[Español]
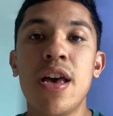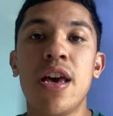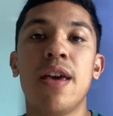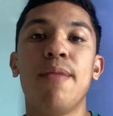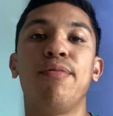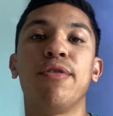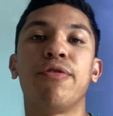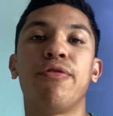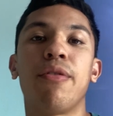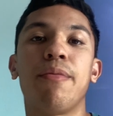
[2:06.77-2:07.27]
Y
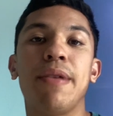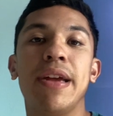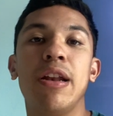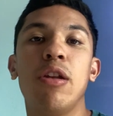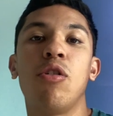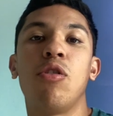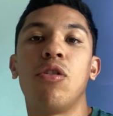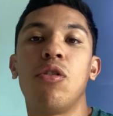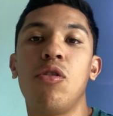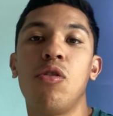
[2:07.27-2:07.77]
pues Fermín
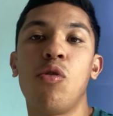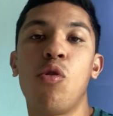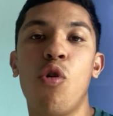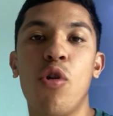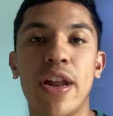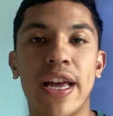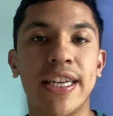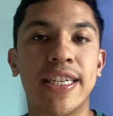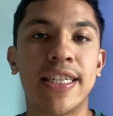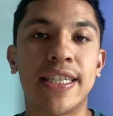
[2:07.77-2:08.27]
logró
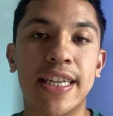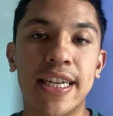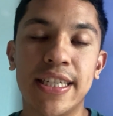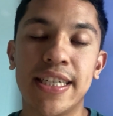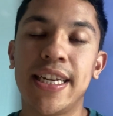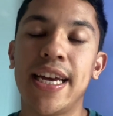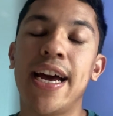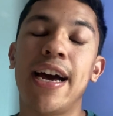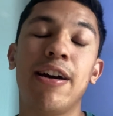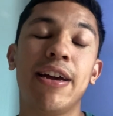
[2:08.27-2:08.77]
gol y asistencia.